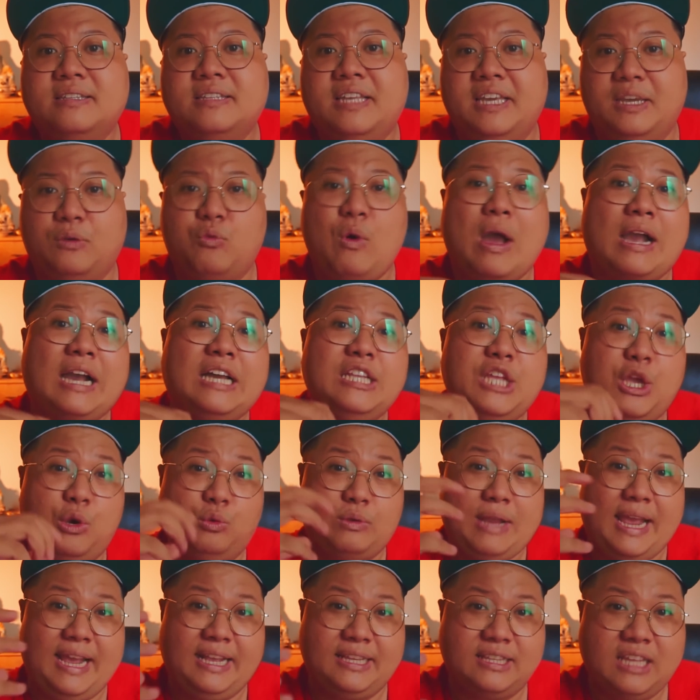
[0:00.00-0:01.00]
thì qua cái
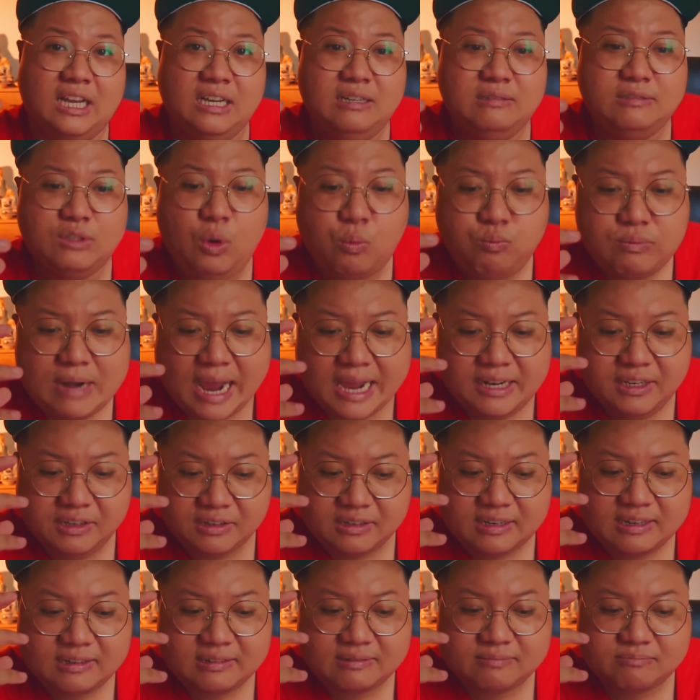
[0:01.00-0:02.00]
điều này tân rút ra
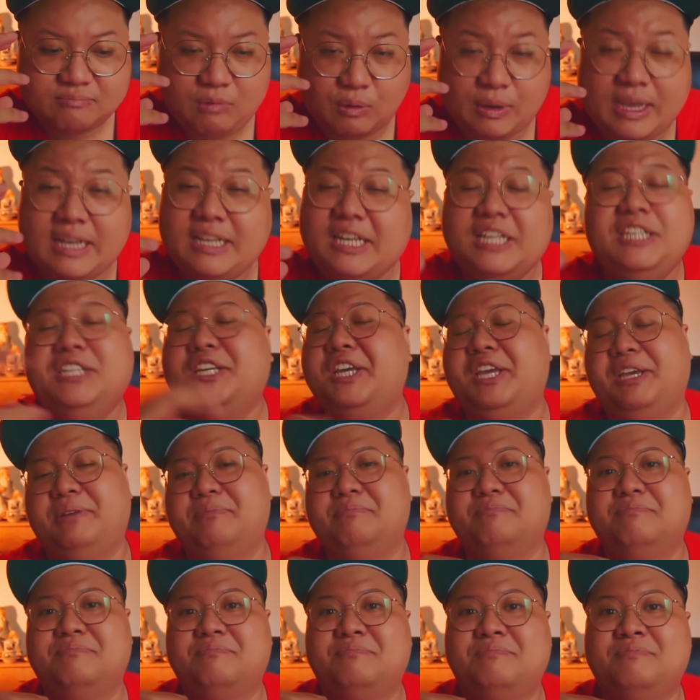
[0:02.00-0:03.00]
được một cái kinh
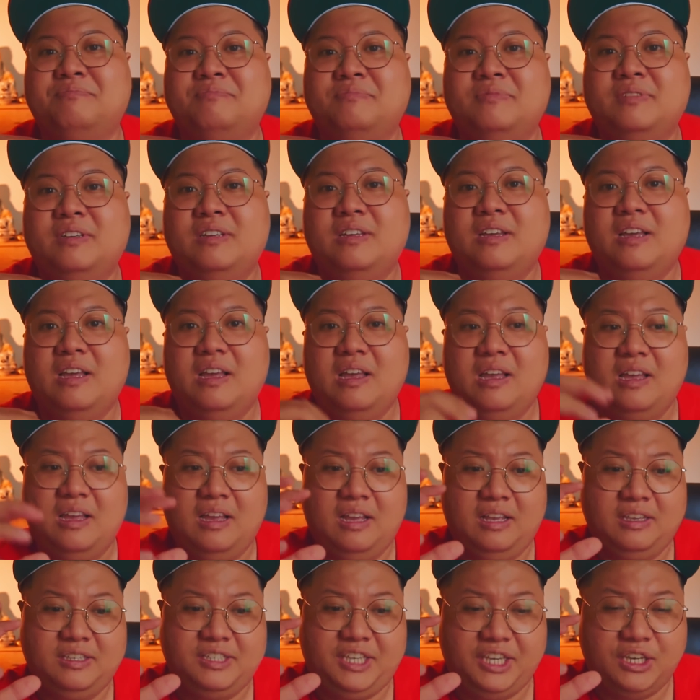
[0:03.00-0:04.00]
nghiệm
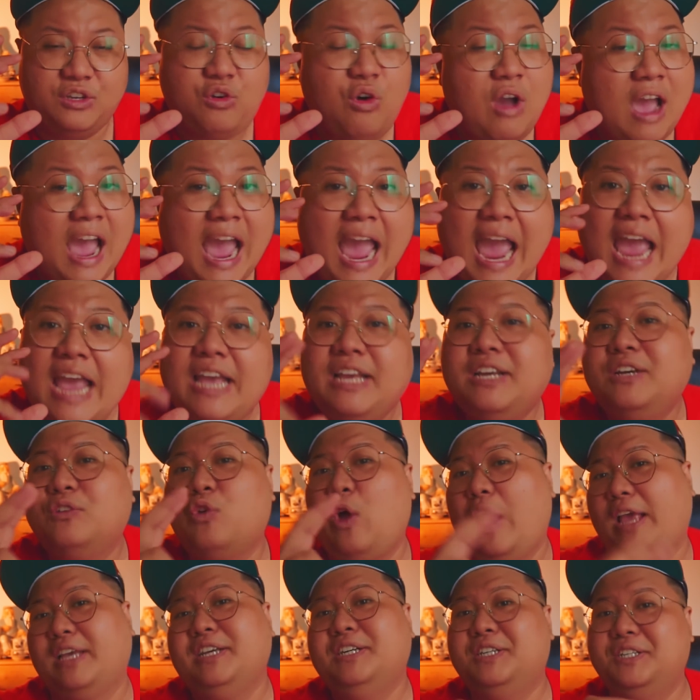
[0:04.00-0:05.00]
chỉ có hai
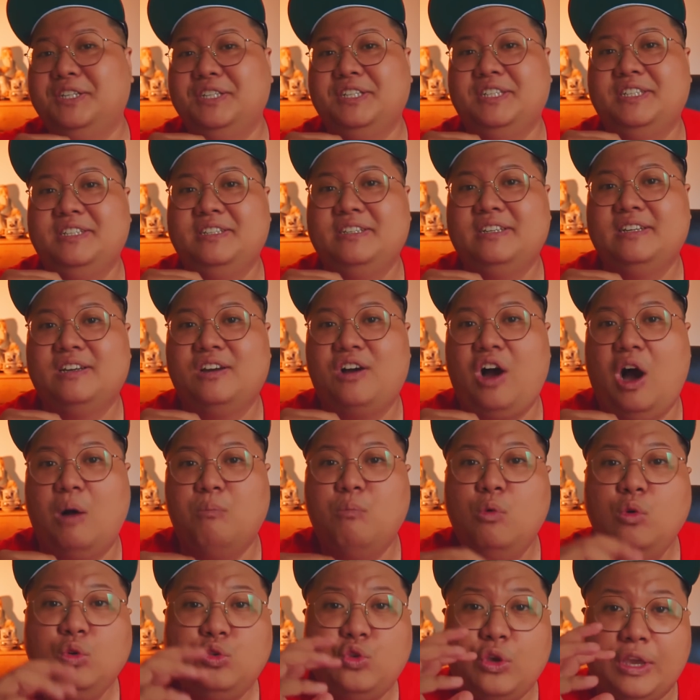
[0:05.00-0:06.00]
loại người họ
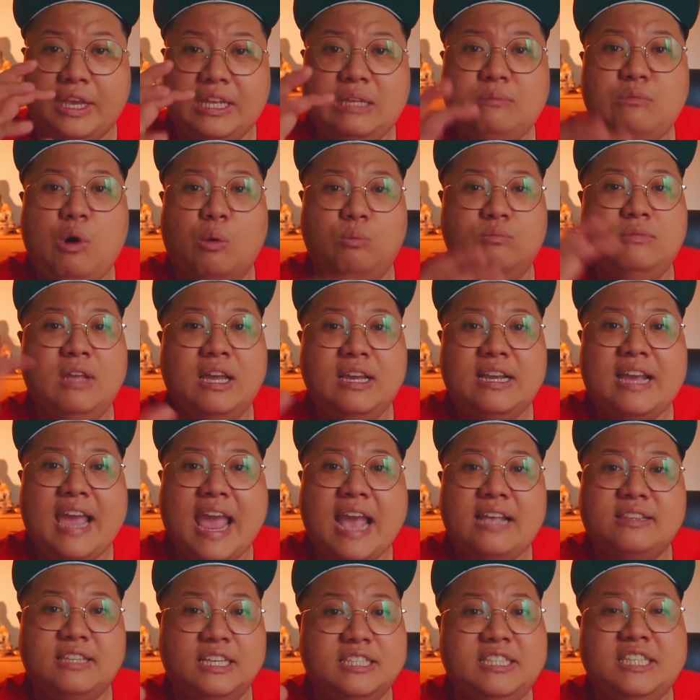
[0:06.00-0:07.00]
muốn chuyển đến một nơi
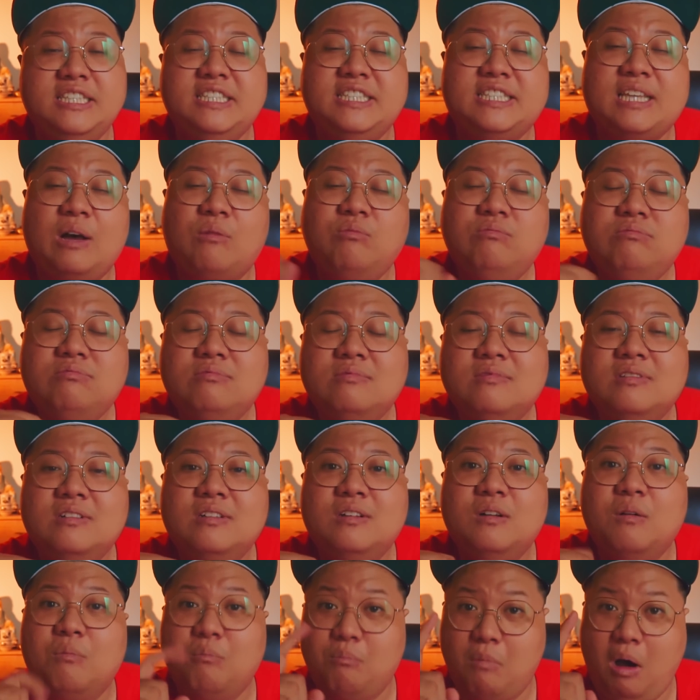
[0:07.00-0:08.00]
khác để sinh sống
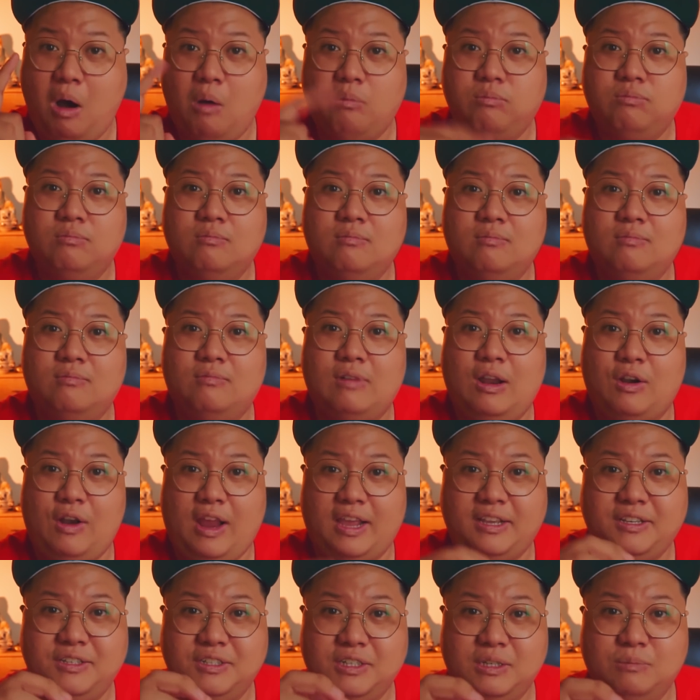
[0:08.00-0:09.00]
một là
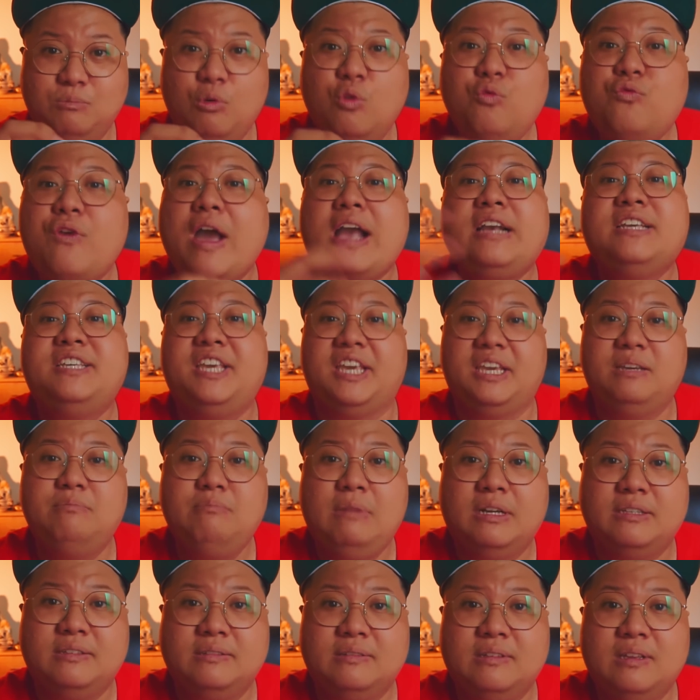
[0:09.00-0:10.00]
loại người muốn phát
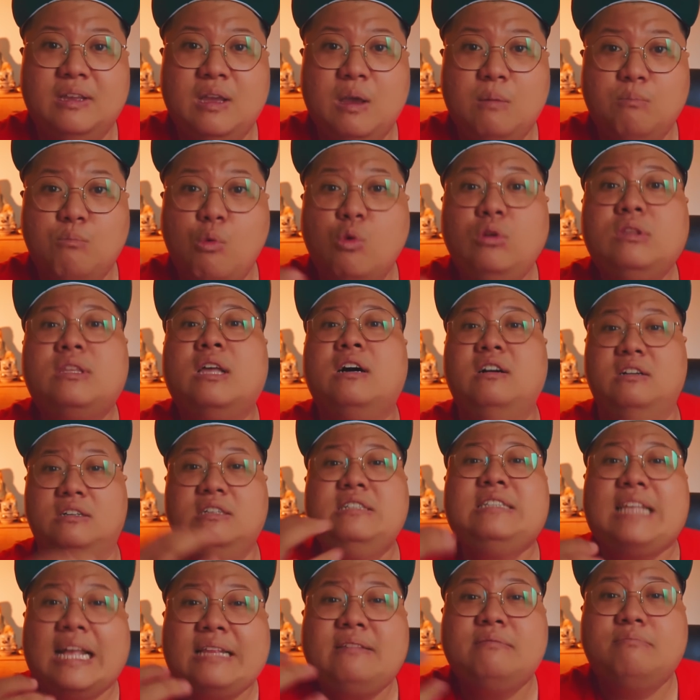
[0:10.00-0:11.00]
triển mình muốn
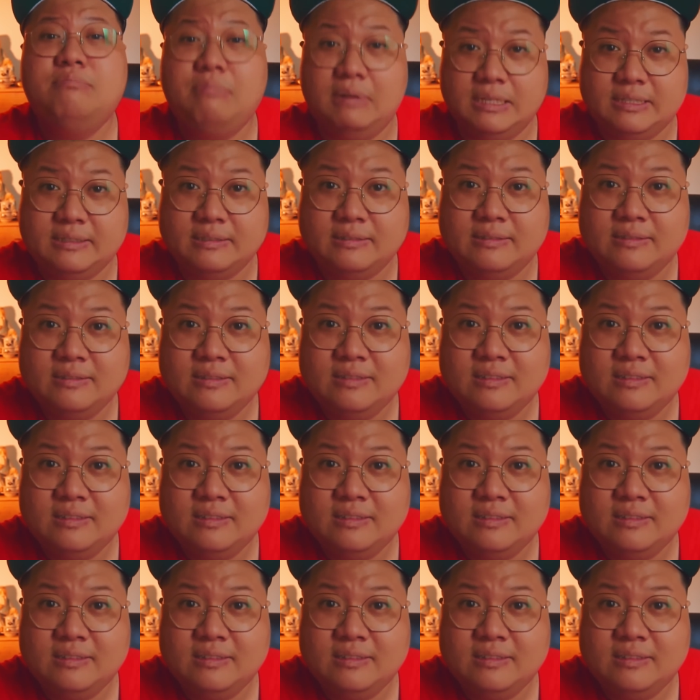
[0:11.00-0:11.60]
thử thách mình